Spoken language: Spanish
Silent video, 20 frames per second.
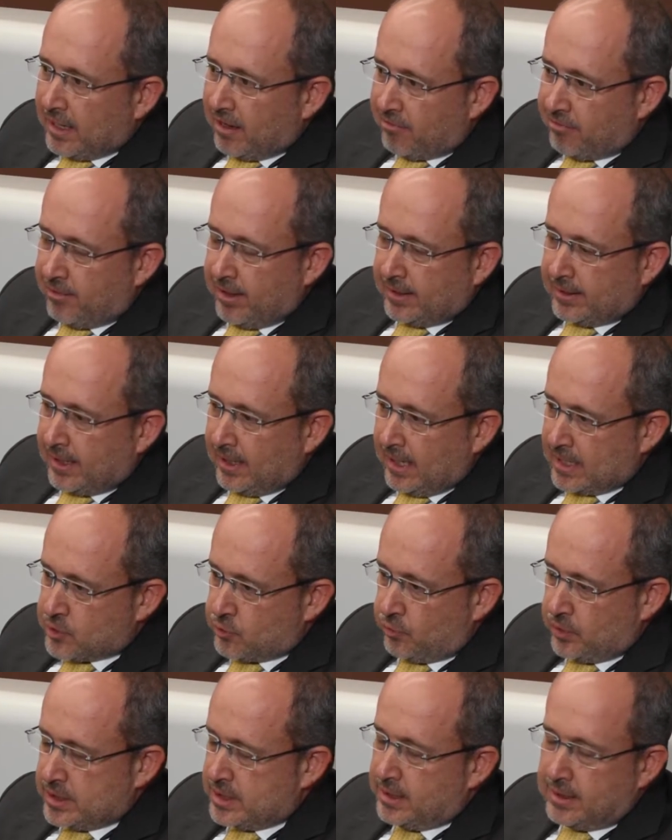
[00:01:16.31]
que afecta en las
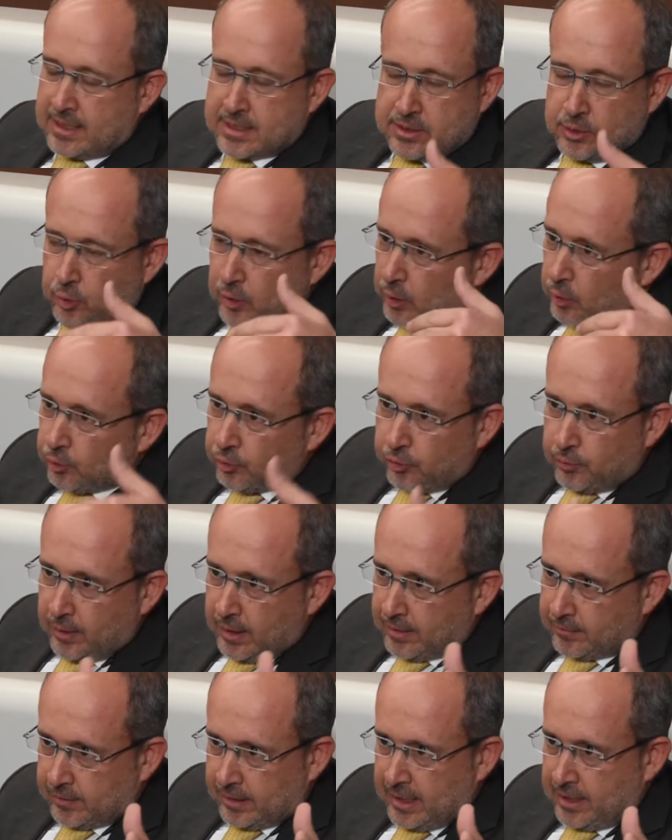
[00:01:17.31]
oficinas, no inclusive
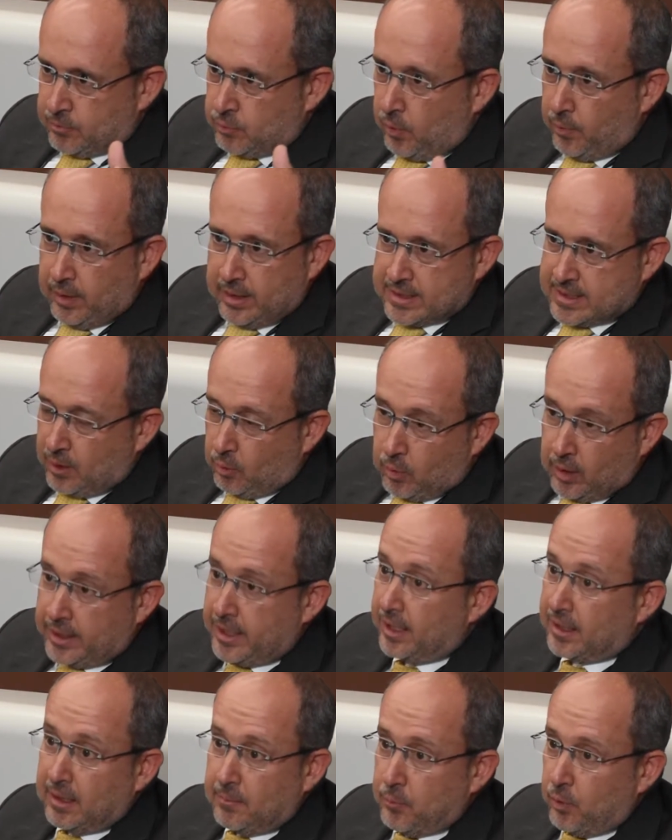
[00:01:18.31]
en las, móviles, en
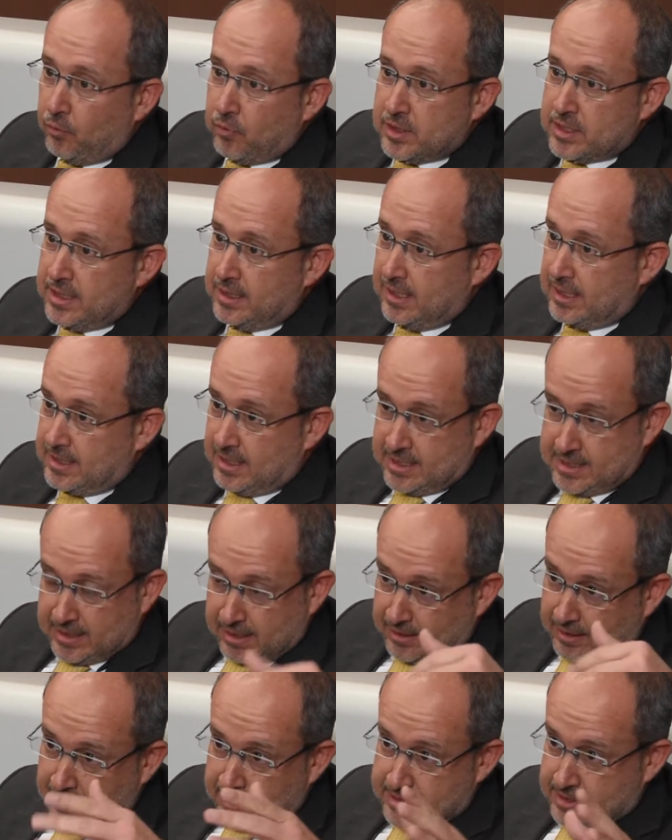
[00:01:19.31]
cualquier tipo de oficinas,
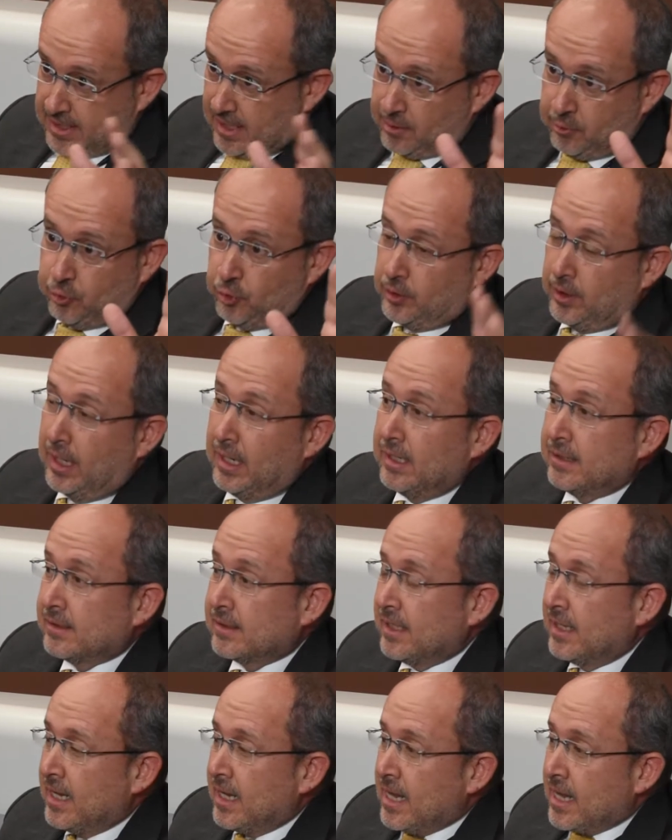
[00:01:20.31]
las tradicionales.